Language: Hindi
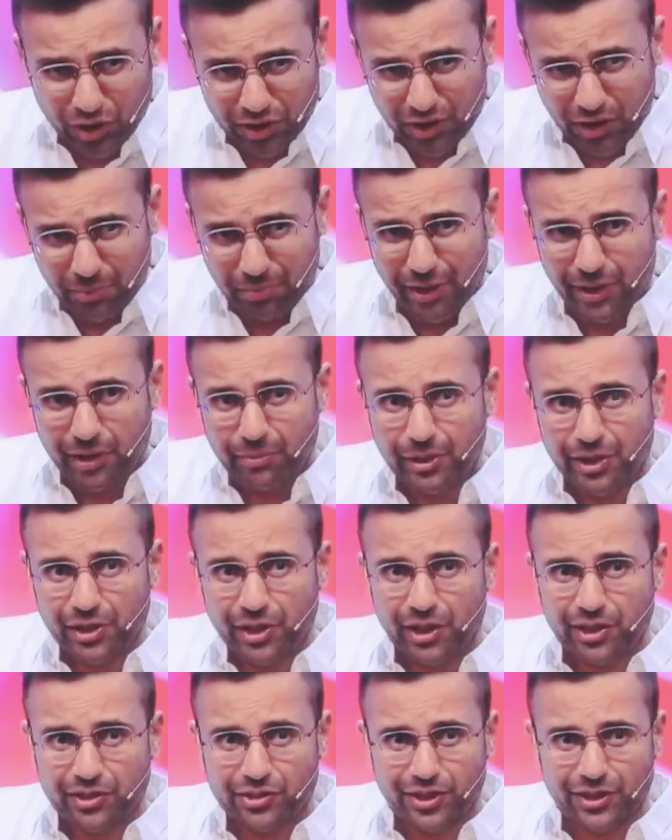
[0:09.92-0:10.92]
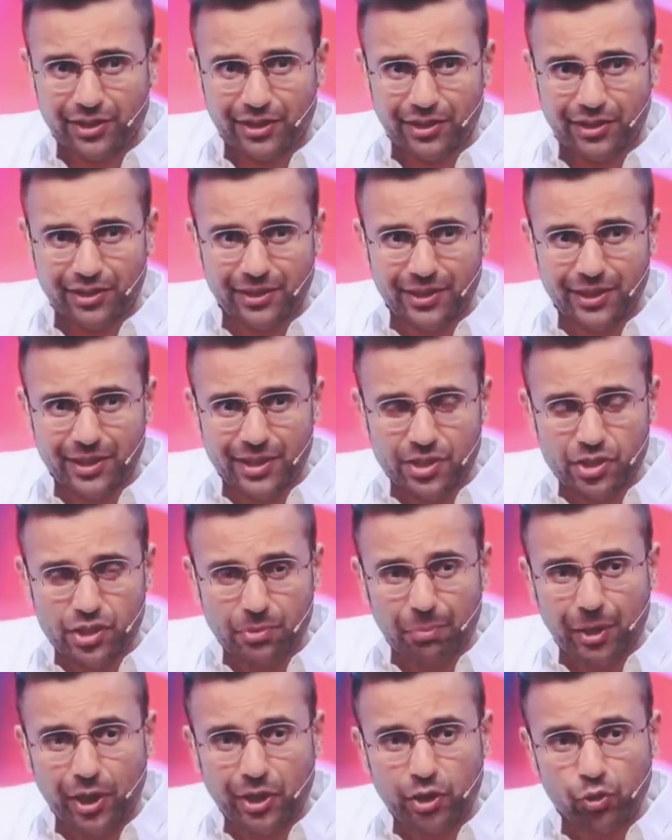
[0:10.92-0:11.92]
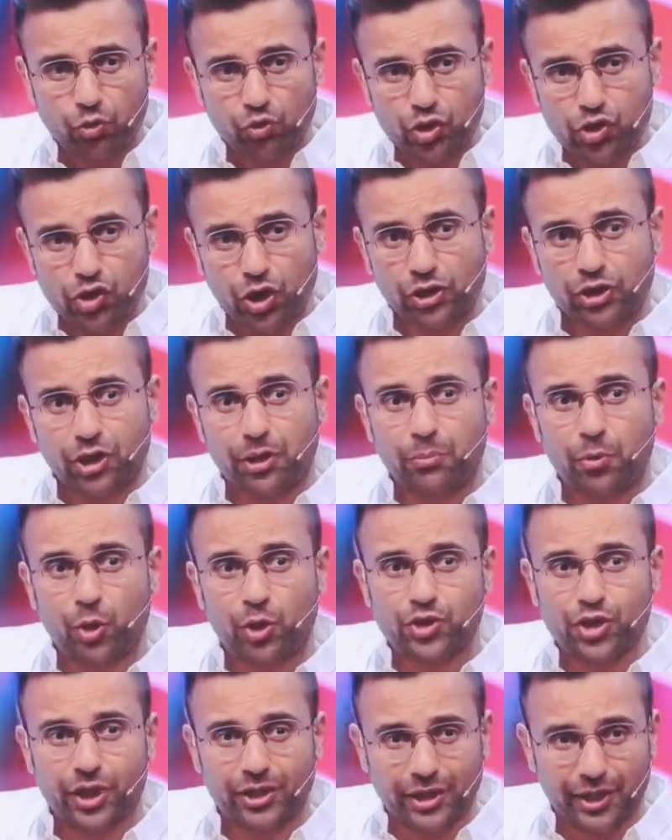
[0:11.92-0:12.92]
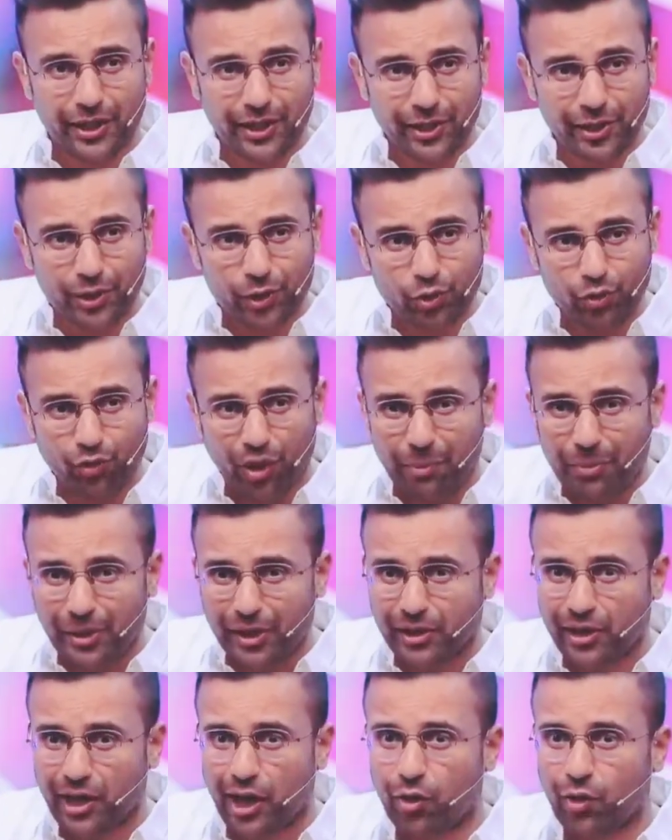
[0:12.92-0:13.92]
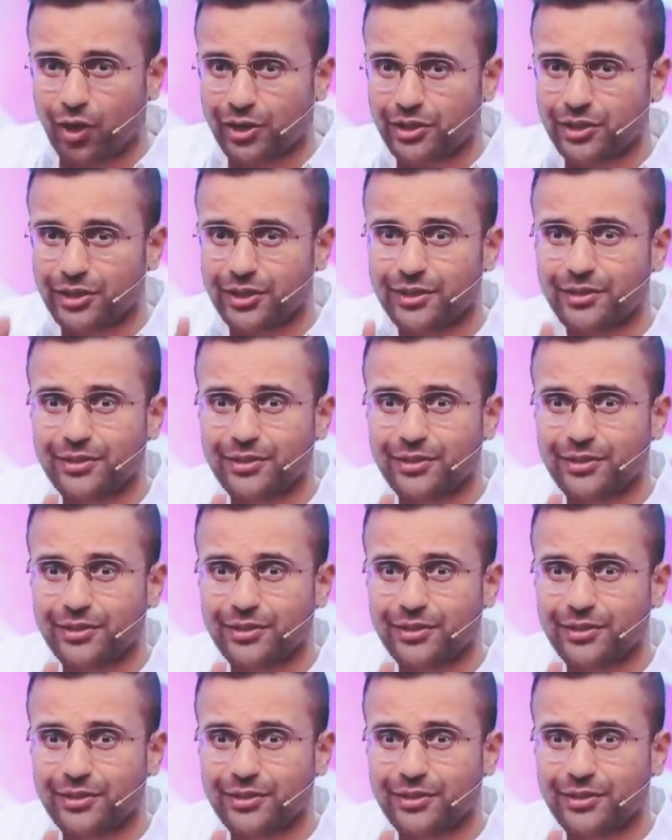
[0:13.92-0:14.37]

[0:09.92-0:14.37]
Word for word: तो धीरे धीरे पानी बढ़ने लग जाता है जब पानी उसकी छत तक पहुँच जाता है तो वहाँ पर एक नाव आती